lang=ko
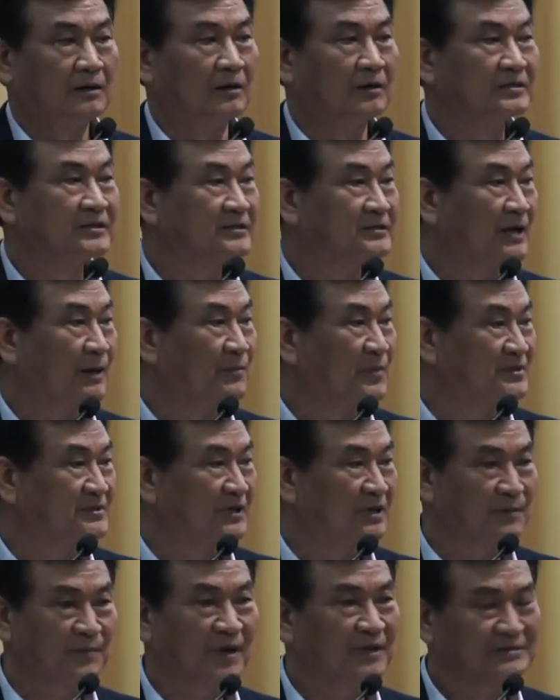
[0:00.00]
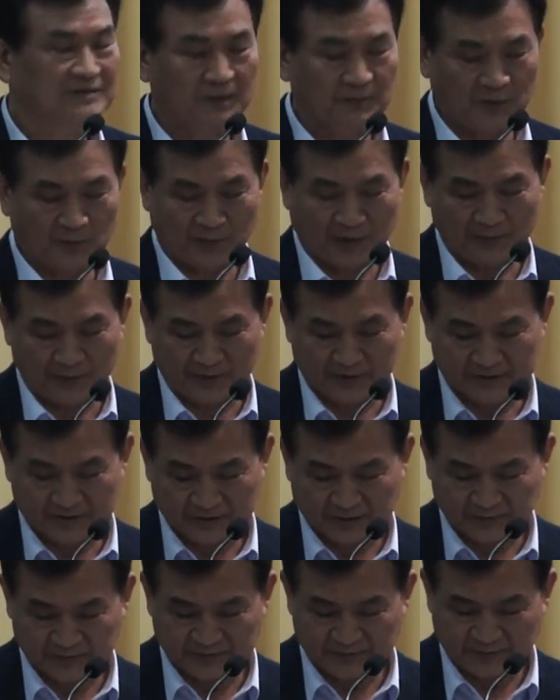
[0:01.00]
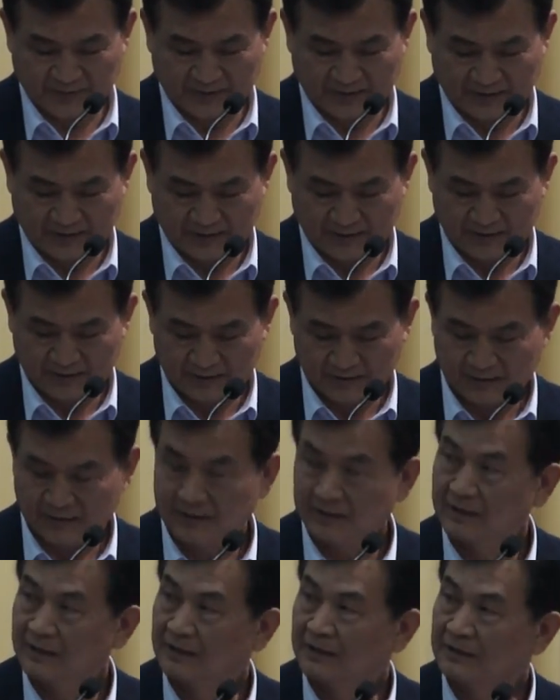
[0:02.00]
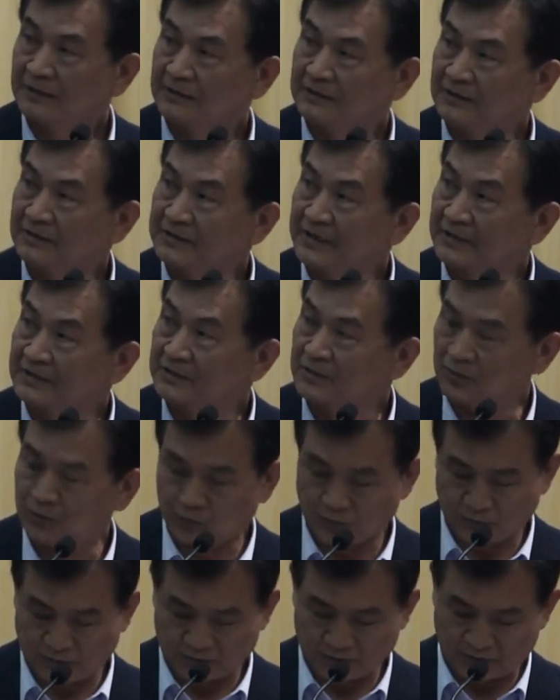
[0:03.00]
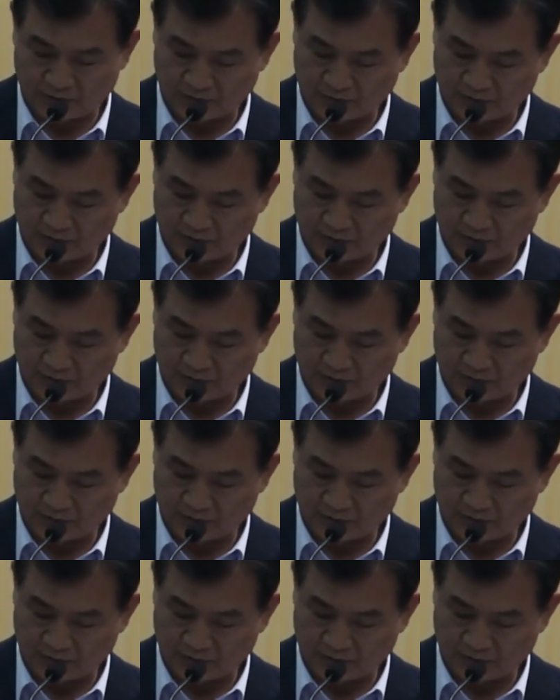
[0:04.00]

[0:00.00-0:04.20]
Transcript: 어디서 한번 성명서 한번 발표한 적 없습니다. 그런데 어,